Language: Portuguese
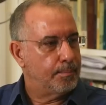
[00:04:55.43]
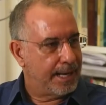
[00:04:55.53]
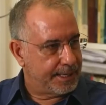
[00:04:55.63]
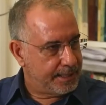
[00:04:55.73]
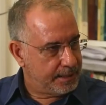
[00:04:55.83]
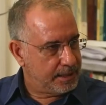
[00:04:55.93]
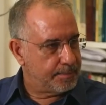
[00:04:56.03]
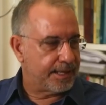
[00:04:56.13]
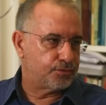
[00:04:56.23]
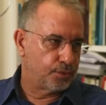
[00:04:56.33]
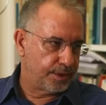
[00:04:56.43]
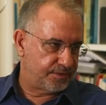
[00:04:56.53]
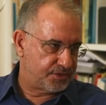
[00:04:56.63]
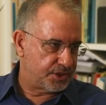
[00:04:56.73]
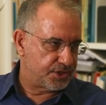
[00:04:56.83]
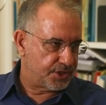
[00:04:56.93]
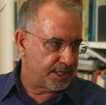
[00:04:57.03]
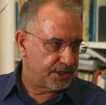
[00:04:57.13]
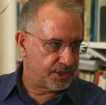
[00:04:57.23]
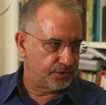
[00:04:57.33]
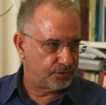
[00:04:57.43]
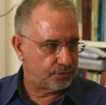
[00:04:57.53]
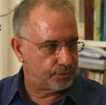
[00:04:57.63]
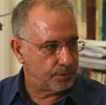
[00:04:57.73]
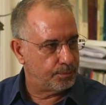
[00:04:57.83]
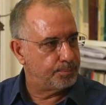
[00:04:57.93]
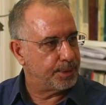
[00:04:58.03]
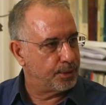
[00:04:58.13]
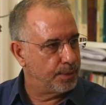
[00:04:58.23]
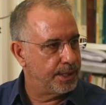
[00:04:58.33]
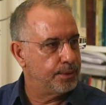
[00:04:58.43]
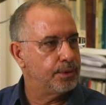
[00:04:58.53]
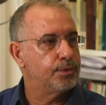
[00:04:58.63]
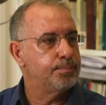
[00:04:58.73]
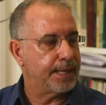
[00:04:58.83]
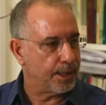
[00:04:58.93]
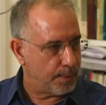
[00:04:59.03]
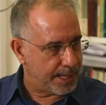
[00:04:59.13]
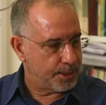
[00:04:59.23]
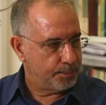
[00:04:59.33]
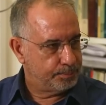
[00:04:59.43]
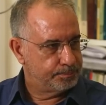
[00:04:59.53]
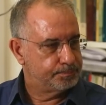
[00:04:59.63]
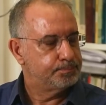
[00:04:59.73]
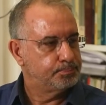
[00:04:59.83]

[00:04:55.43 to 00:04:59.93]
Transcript: Marinho e mais dois dirigentes. Sim, um peruano. Um peruano e um paraguaio. um paraguaio.